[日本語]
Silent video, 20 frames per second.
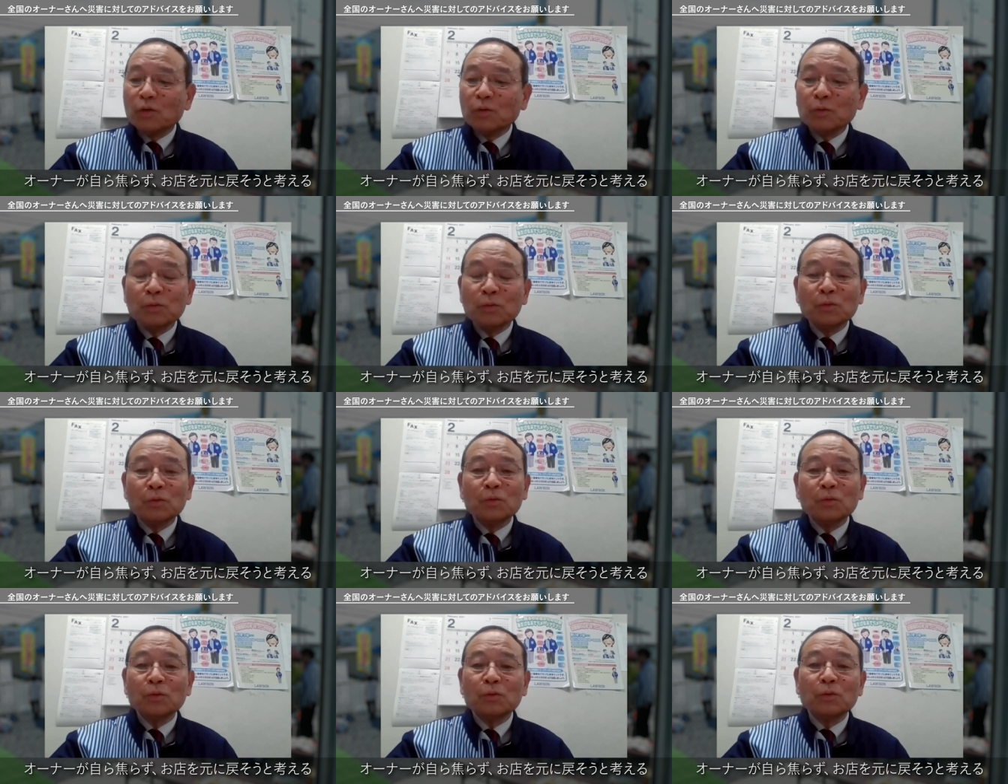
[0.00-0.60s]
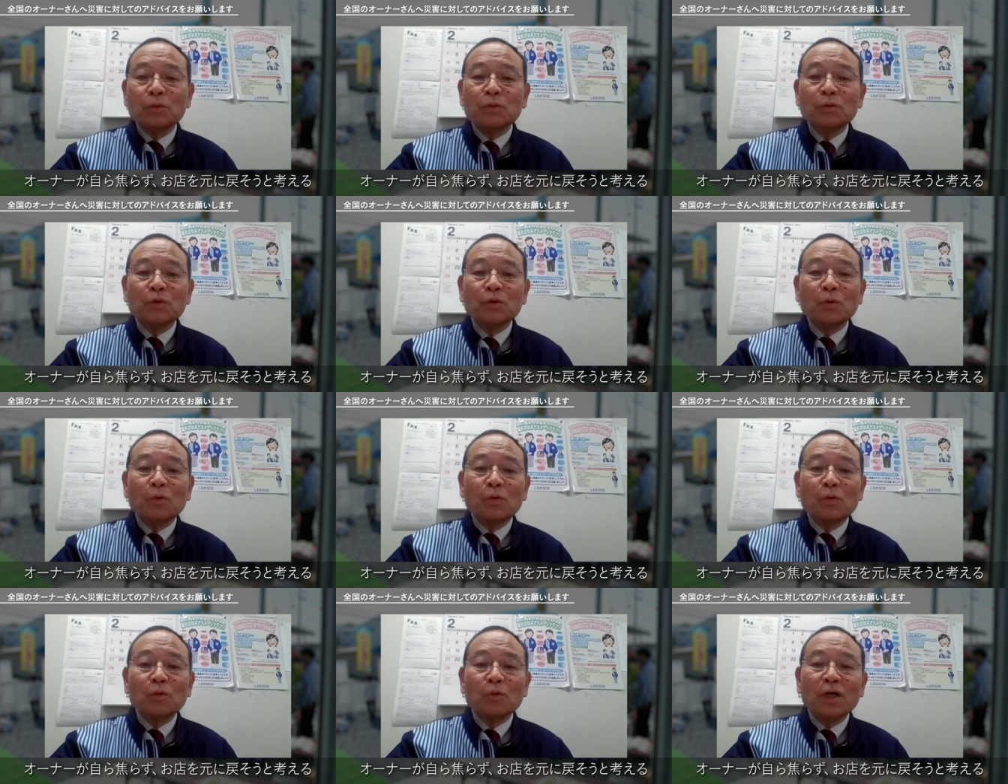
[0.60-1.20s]
いう
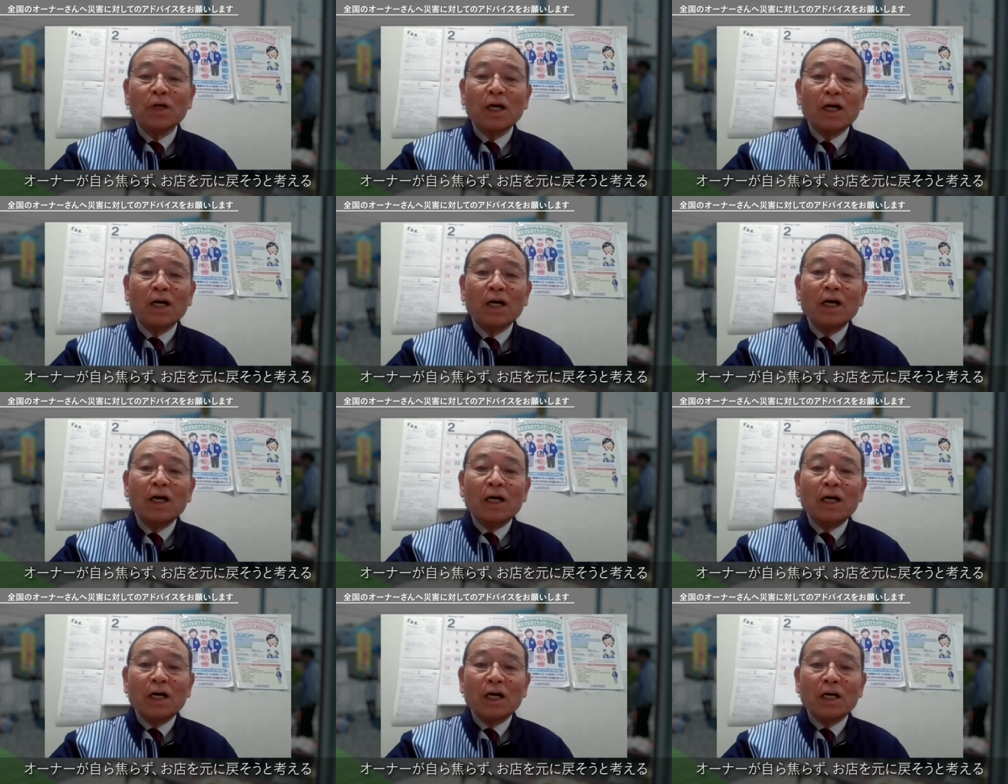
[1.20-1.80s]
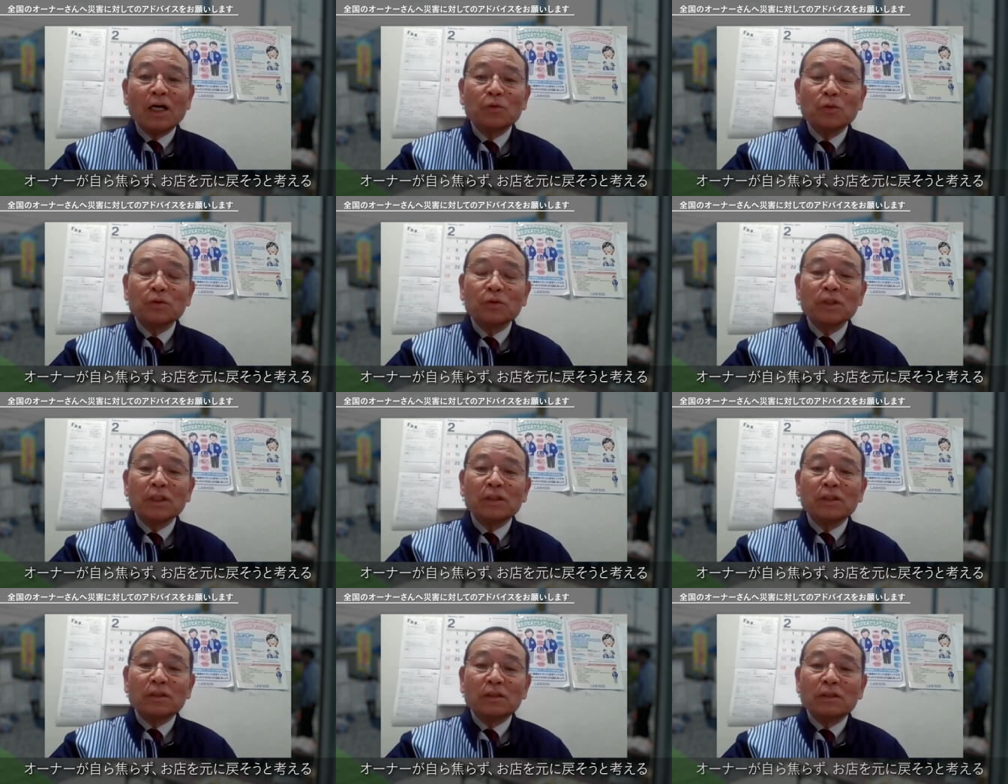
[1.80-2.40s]
ところが
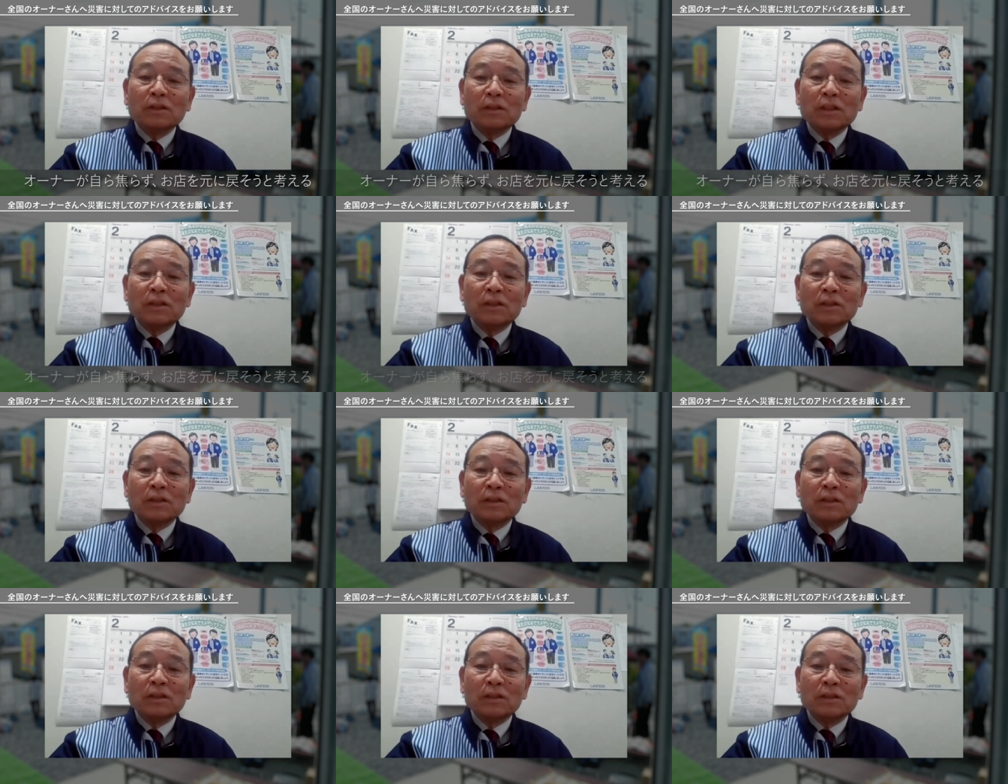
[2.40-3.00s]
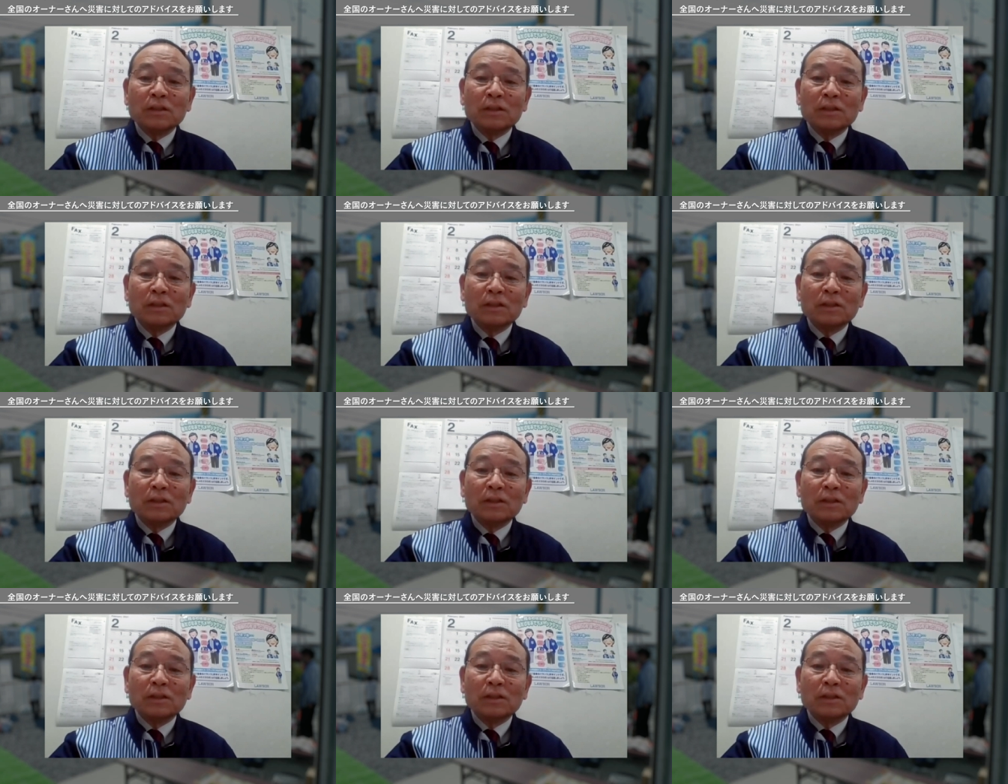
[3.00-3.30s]
当然、うん